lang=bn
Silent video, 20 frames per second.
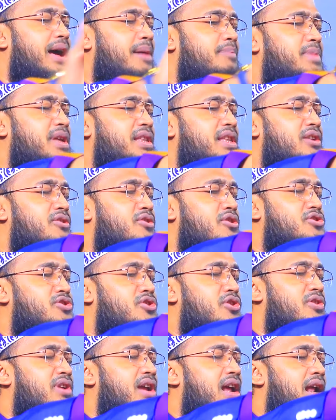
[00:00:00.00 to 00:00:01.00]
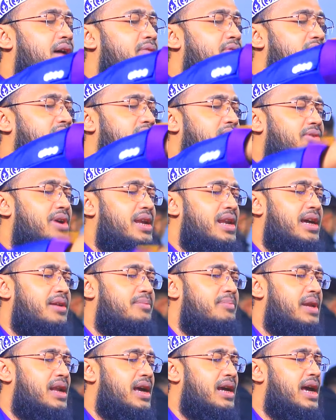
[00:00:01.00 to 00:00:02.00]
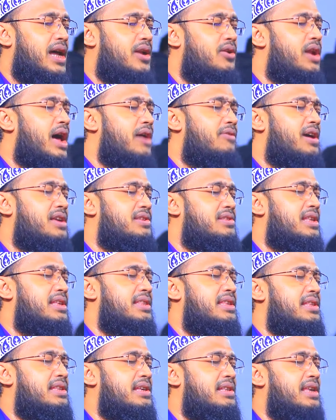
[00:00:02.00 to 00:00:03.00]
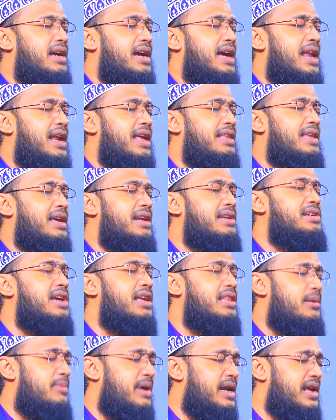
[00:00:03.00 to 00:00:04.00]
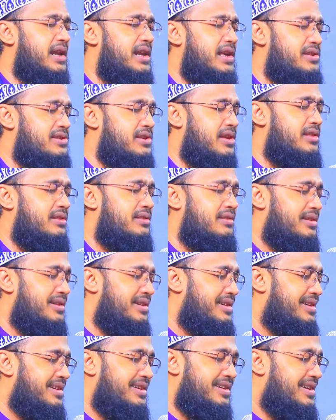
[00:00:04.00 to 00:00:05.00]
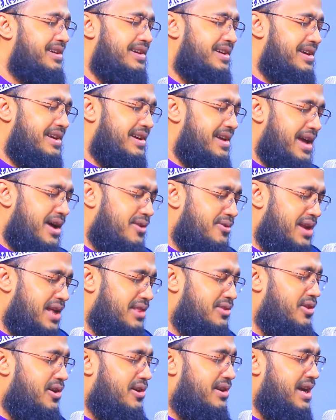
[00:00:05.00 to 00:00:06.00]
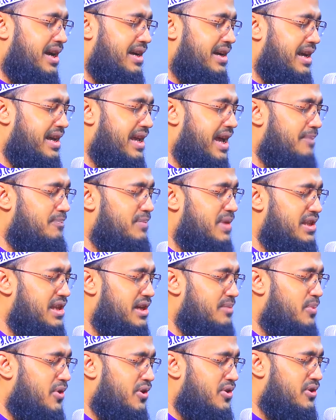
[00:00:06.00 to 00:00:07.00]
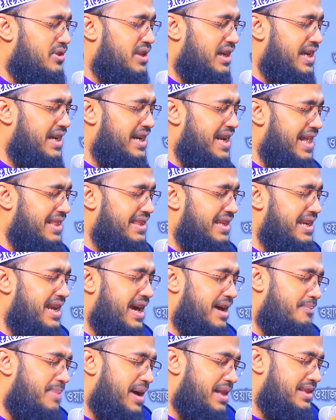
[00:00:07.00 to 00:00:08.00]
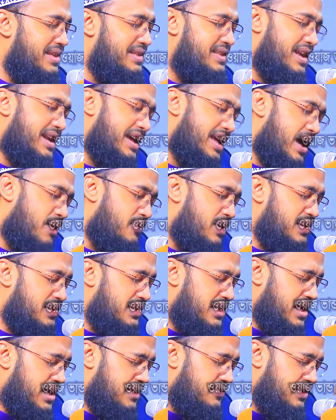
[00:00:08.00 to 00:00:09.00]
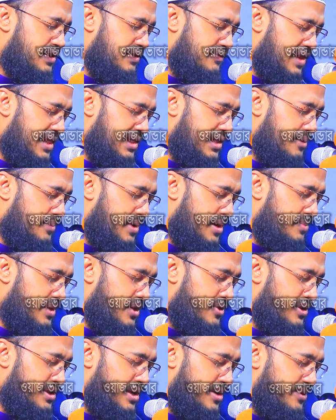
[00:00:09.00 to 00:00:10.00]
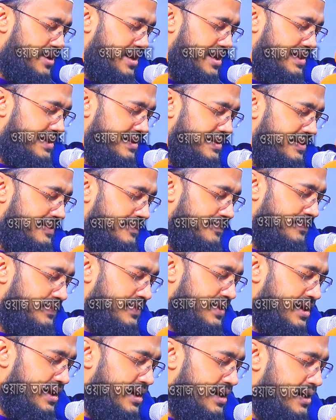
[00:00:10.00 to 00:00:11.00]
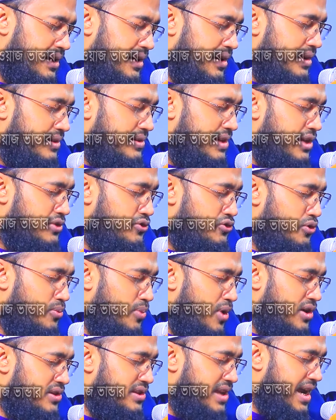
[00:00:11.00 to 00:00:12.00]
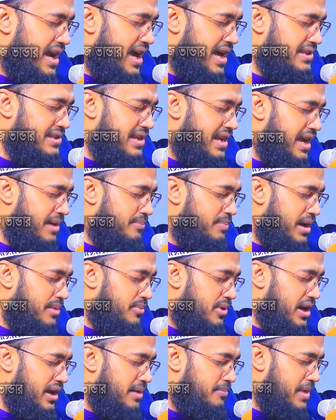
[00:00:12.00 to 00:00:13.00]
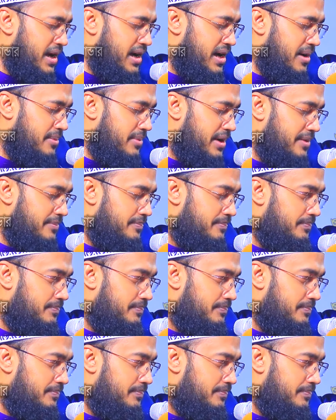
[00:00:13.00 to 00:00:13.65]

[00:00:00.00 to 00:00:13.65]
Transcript: আপনাদের কষ্ট করে আর আওয়াজ দেওয়া লাগবে না কারণ আওয়াজ দিতে দিতে কালাদারি সাদা বানাই লাইছেন এখন আর দরকার নাই আপনাদের পক্ষ থেকে নাতিরা ভাতি যারাই আওয়াজ দিয়ে ফেলতে পারবে কথা বলেন যুবক যারা আছেন একবার বলেন মার হাবা